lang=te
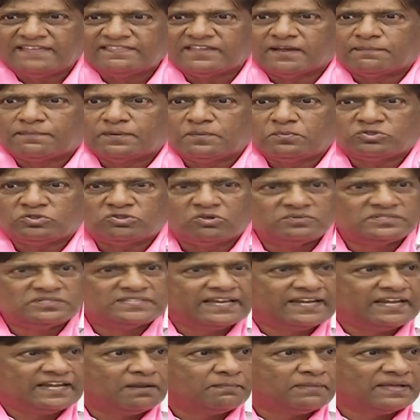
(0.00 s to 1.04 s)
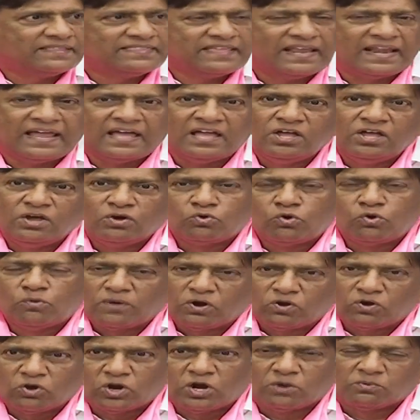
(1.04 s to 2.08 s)
కేంద్ర ప్రభుత్వం జరిగిన మధ్యలో
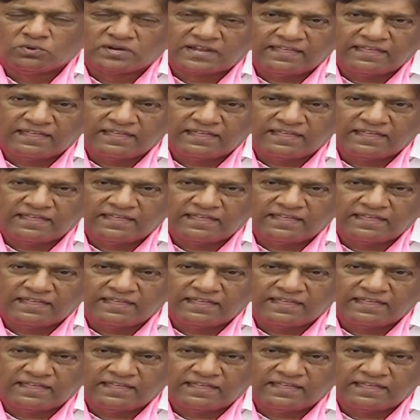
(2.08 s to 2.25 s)
కుంభకోణం